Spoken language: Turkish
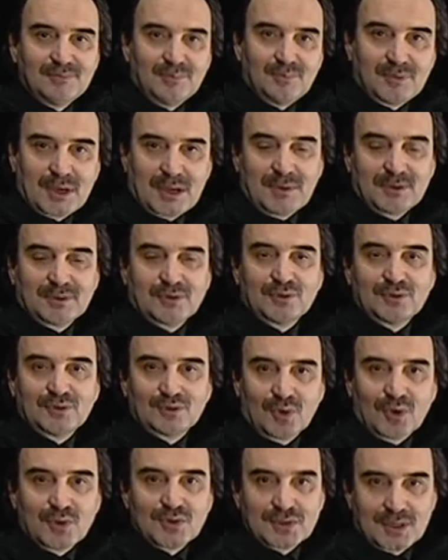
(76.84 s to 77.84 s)
prematür
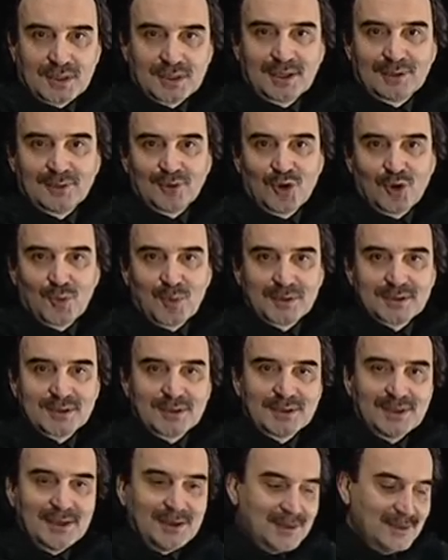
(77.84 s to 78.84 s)
doğsa da
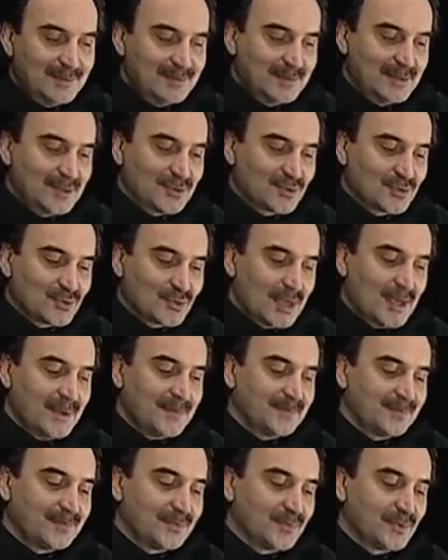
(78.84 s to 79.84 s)
doğmasa da bir süre
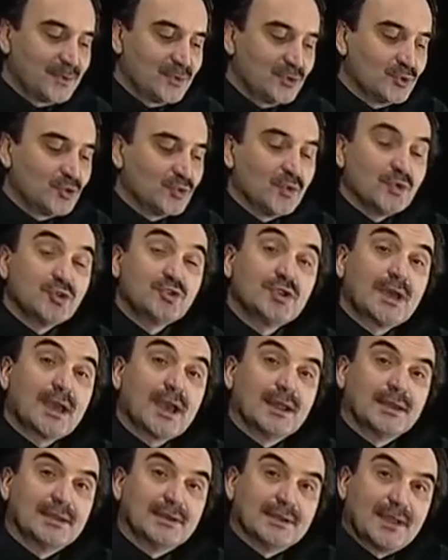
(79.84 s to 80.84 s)
küvözde
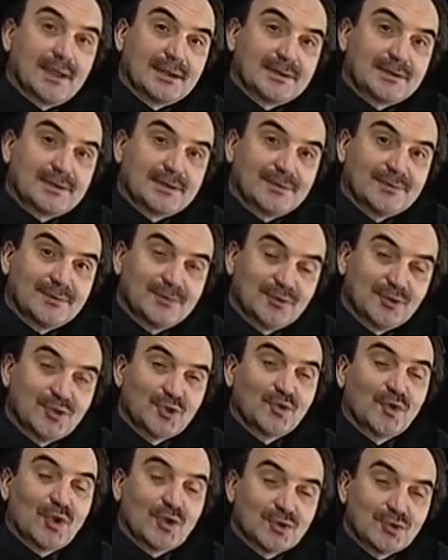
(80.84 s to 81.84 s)
kalırlar.
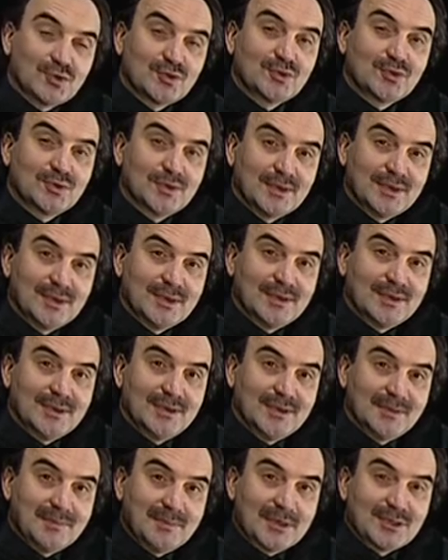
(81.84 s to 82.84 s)
Küvöz
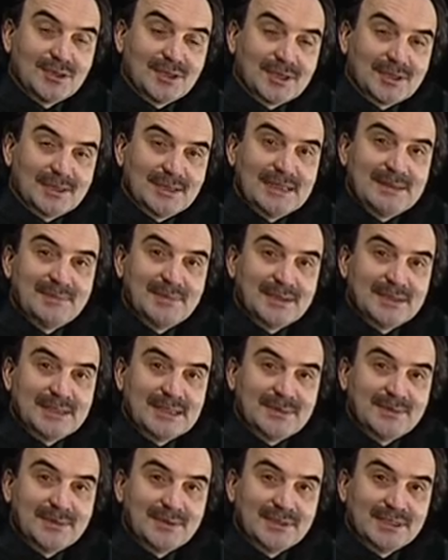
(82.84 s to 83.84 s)
beşik değil
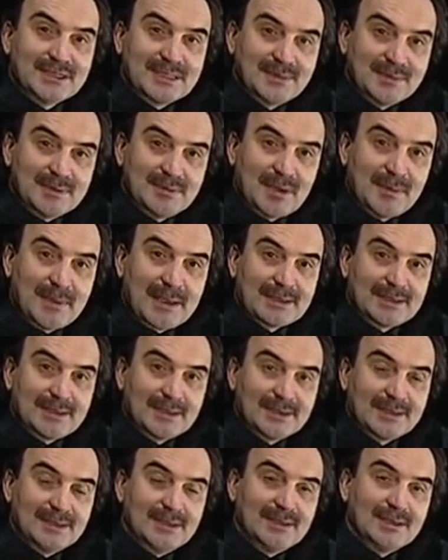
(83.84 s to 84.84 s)
bildiğimiz gibi
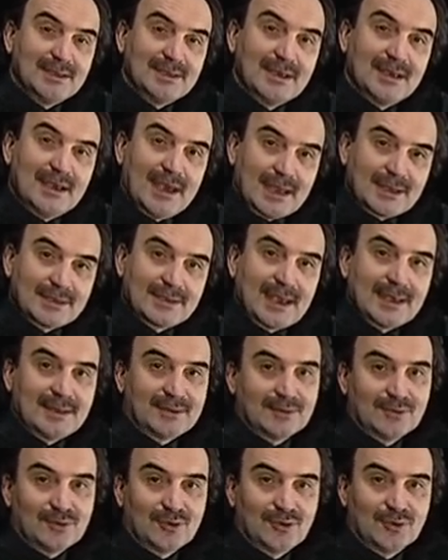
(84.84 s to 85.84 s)
bebeklerin erken
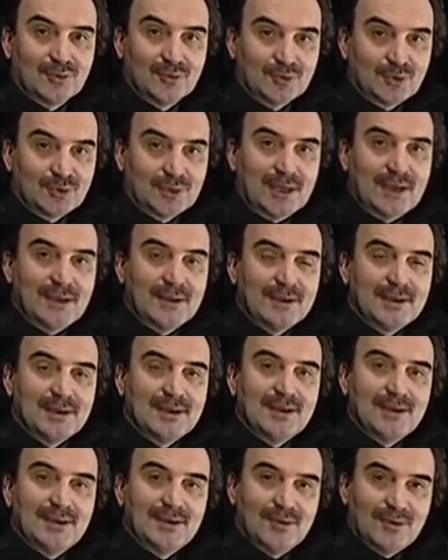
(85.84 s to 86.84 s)
doğumunda
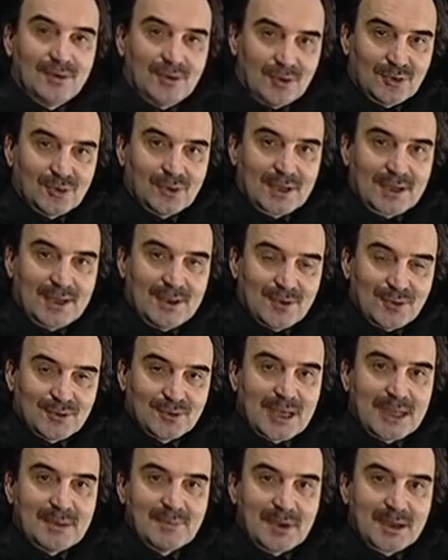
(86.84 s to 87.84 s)
onlara
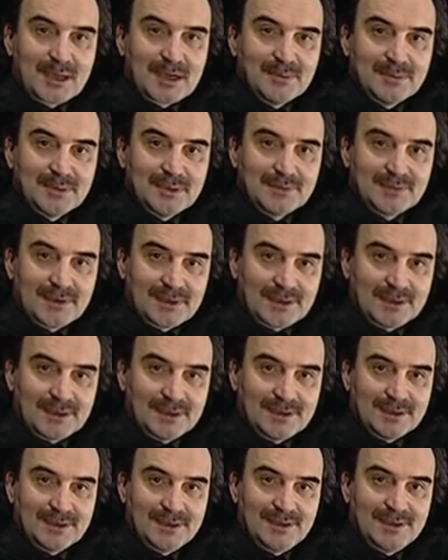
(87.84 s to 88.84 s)
özel bakımın
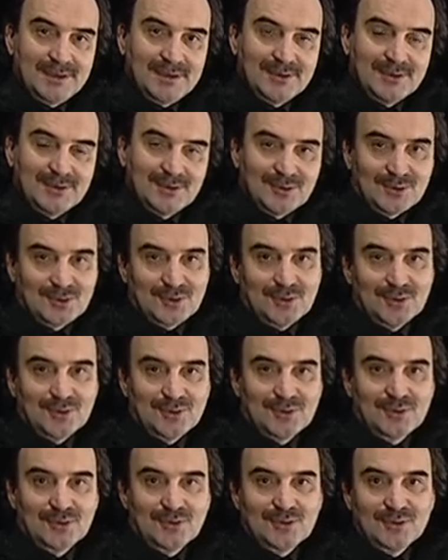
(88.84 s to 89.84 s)
verildiği küçük
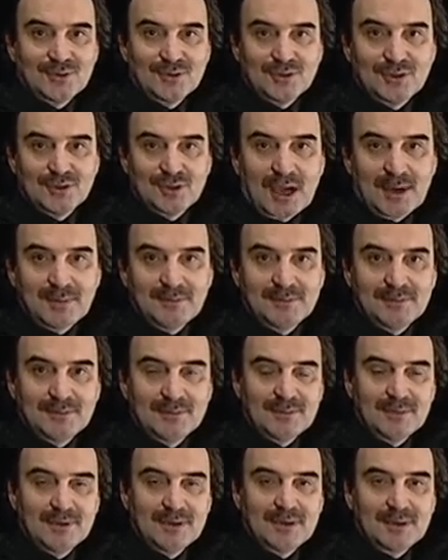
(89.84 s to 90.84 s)
cam
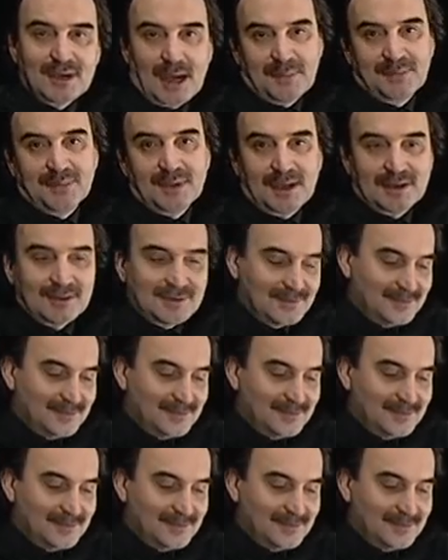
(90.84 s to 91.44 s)
kaplar.